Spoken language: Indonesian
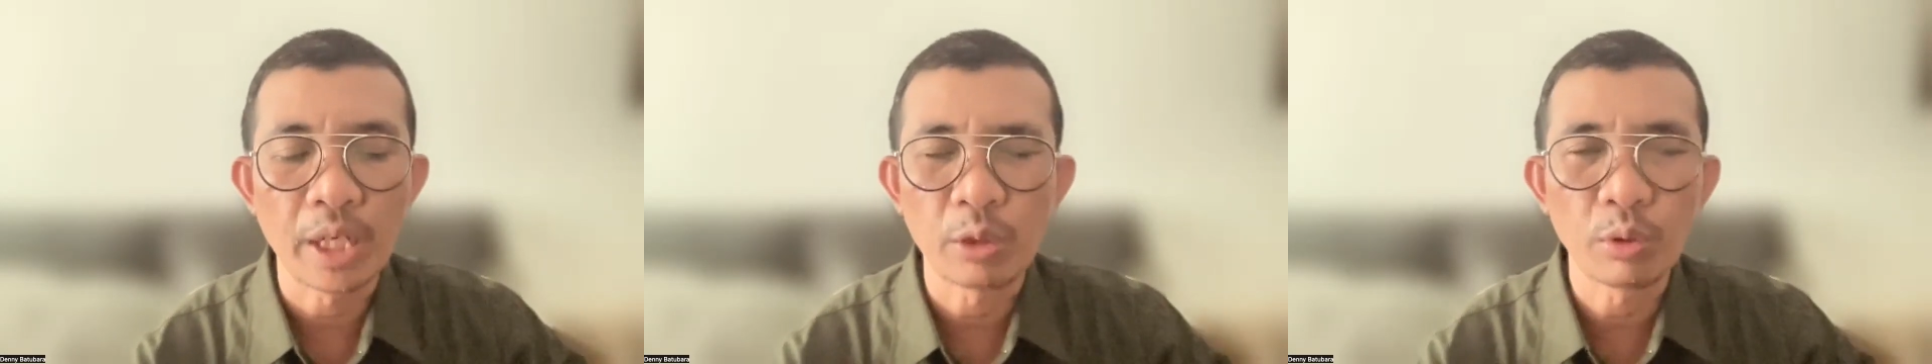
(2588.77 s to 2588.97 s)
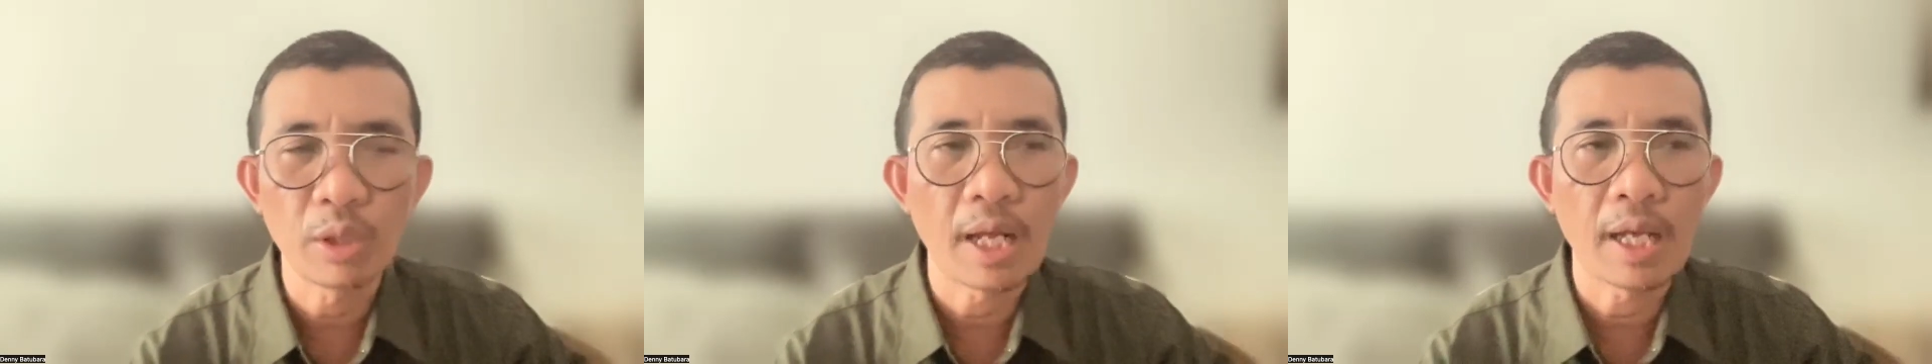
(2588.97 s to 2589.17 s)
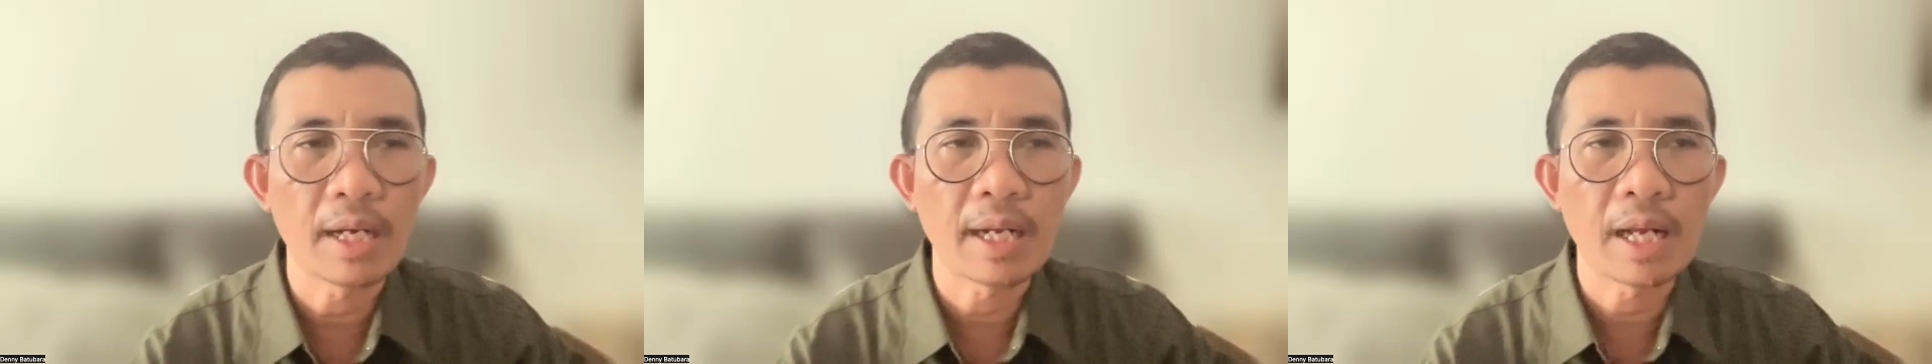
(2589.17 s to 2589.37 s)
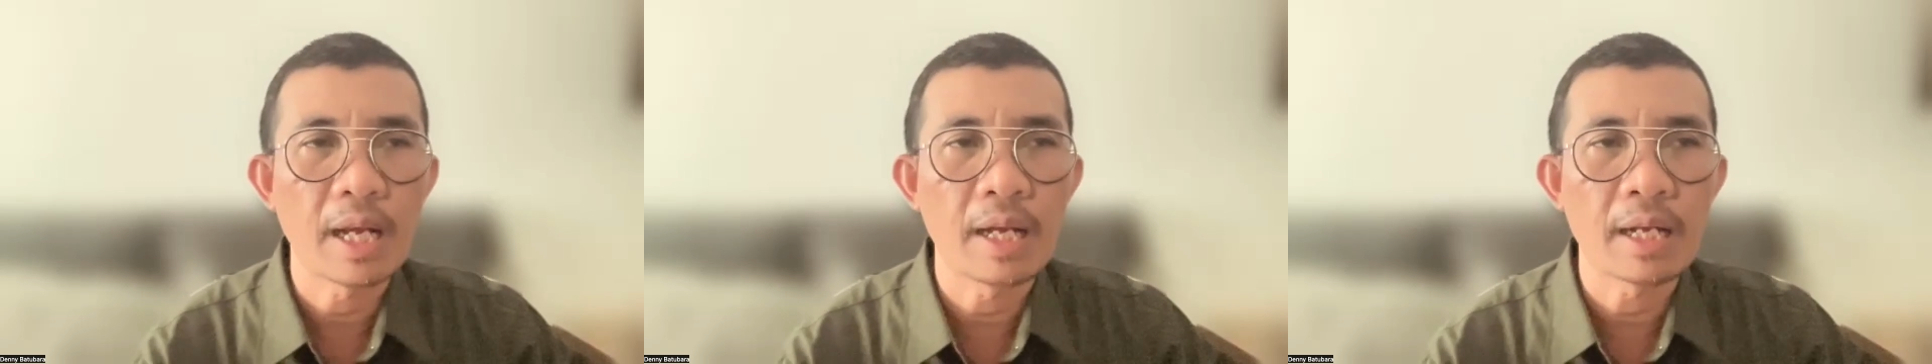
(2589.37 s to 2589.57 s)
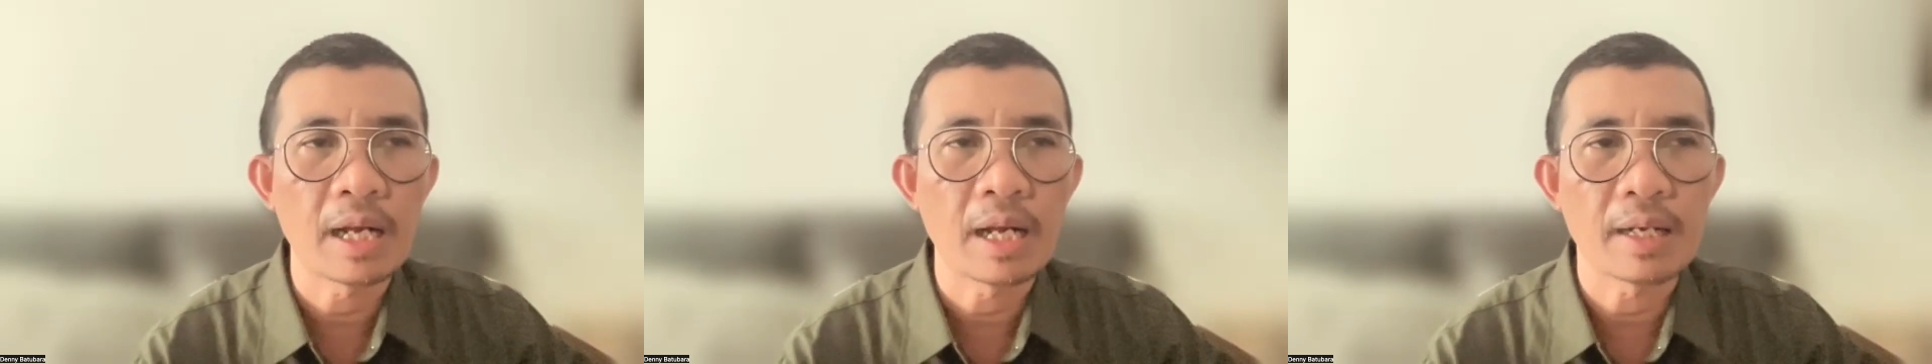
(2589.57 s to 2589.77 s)
nah itu nggak
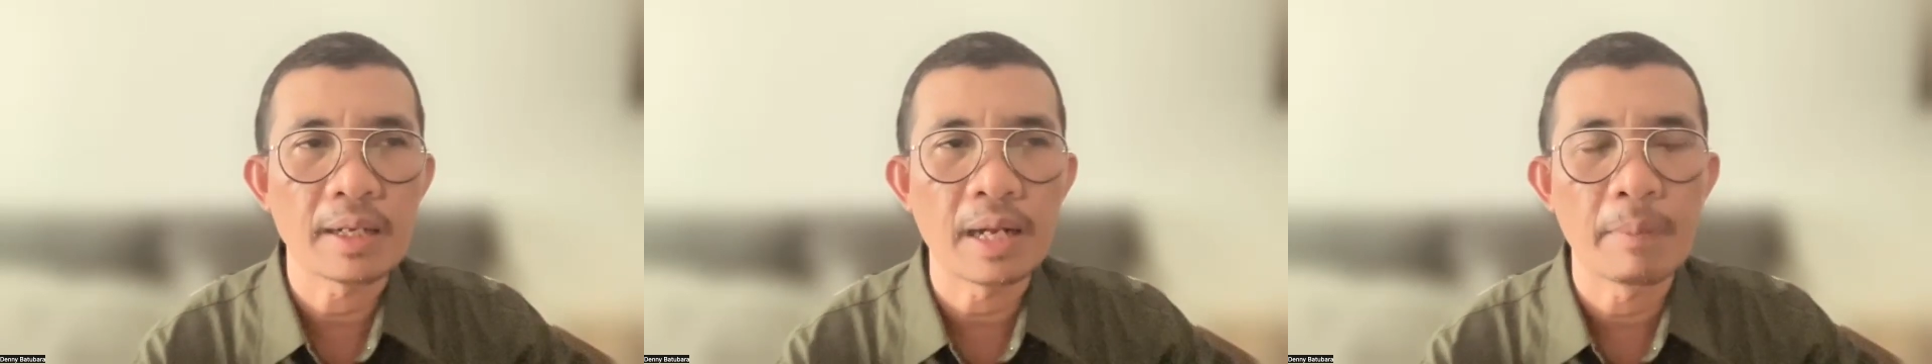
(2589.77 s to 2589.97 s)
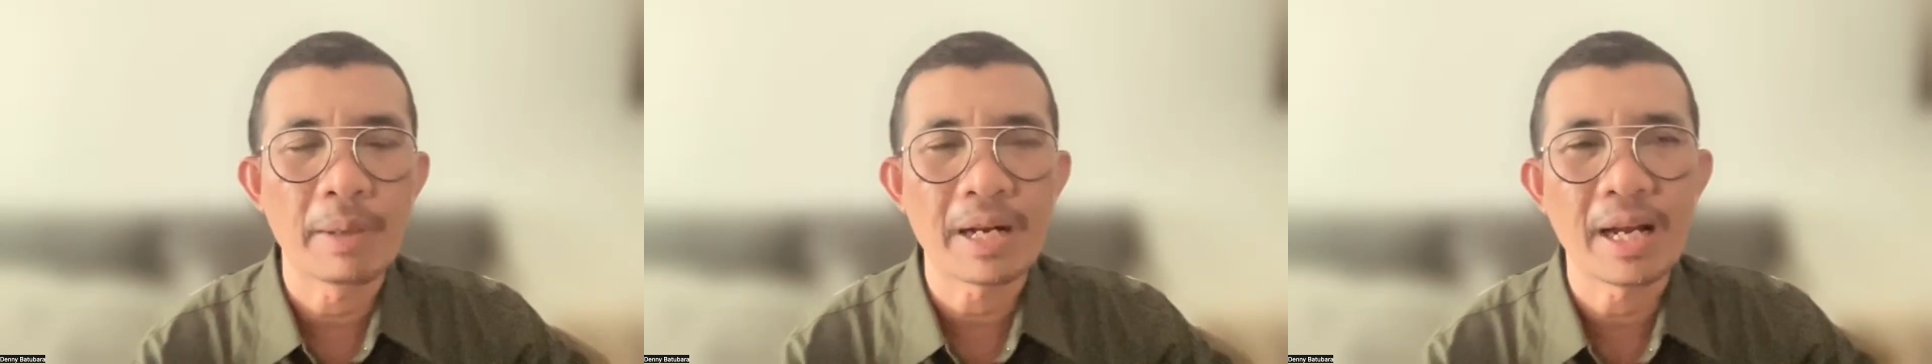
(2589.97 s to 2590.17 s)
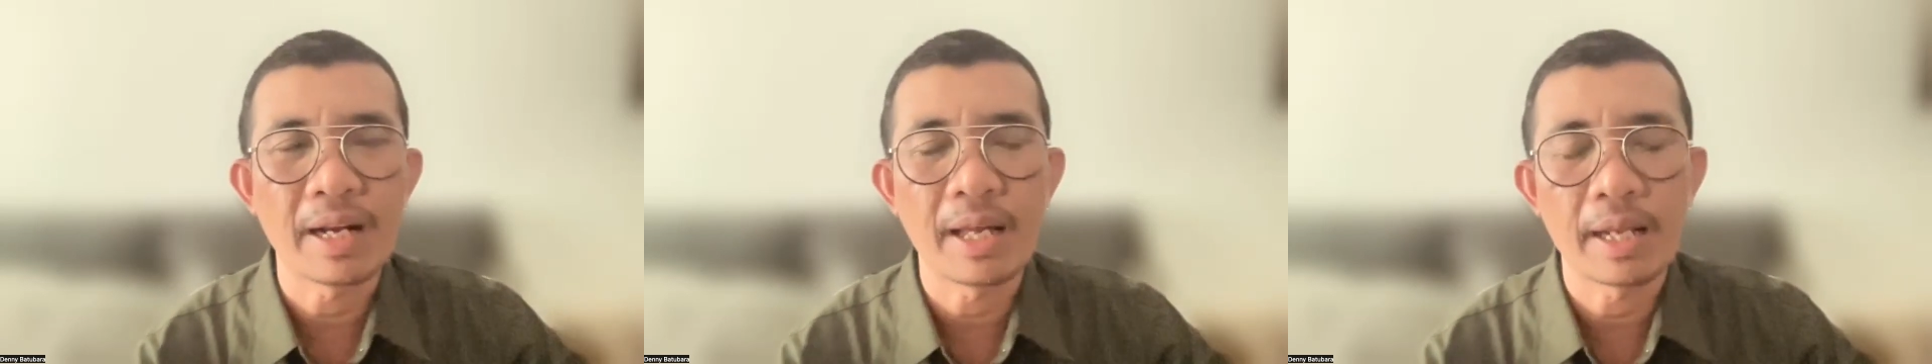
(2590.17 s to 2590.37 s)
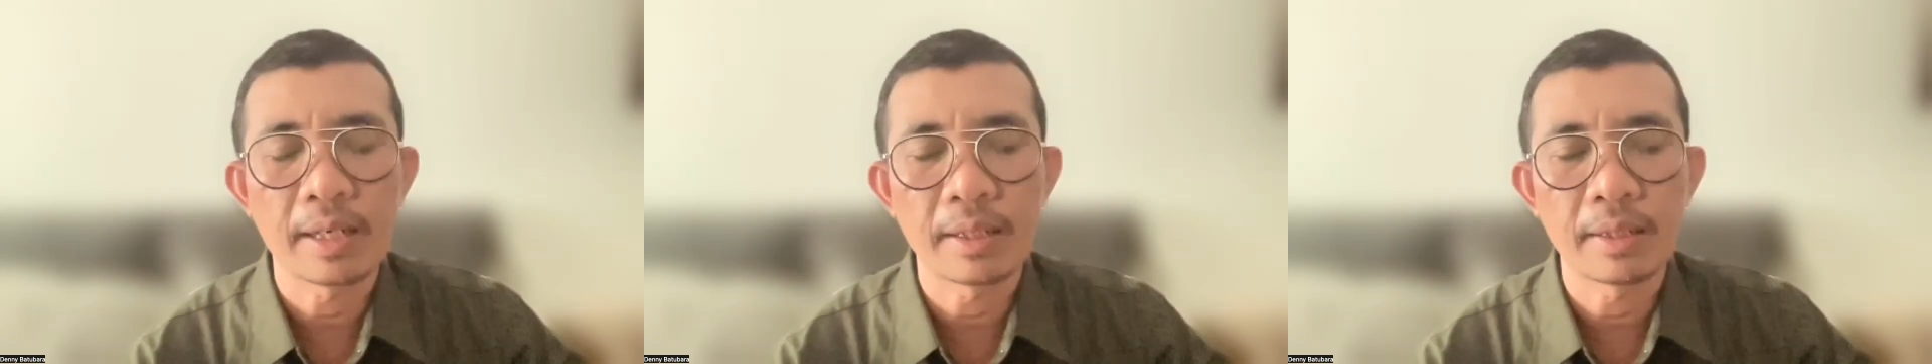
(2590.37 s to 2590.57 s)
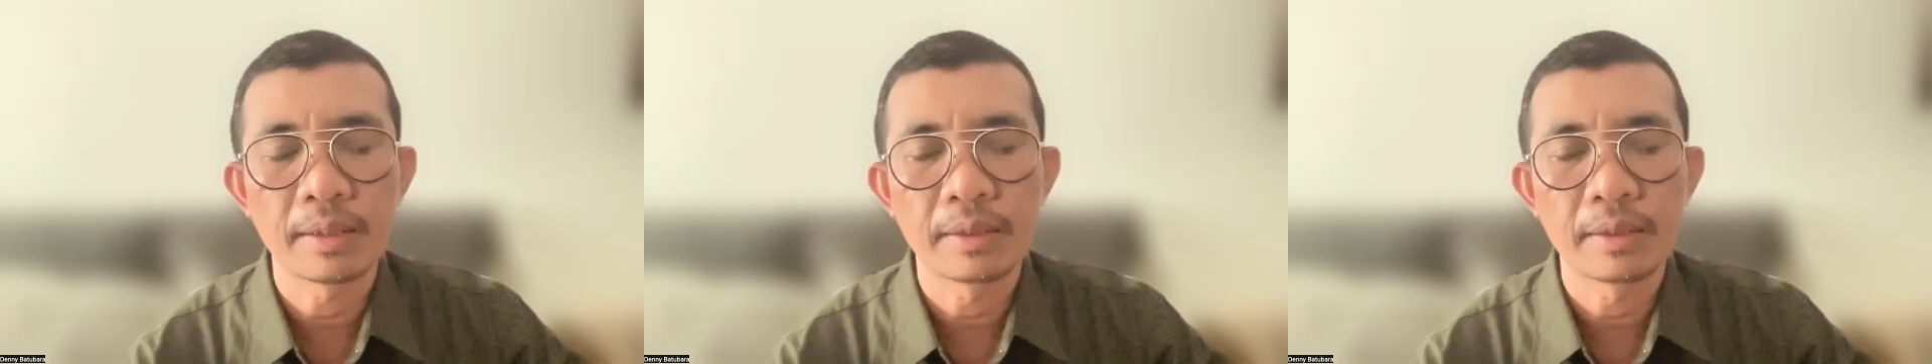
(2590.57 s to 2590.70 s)
nggak nggak nggak bakalan.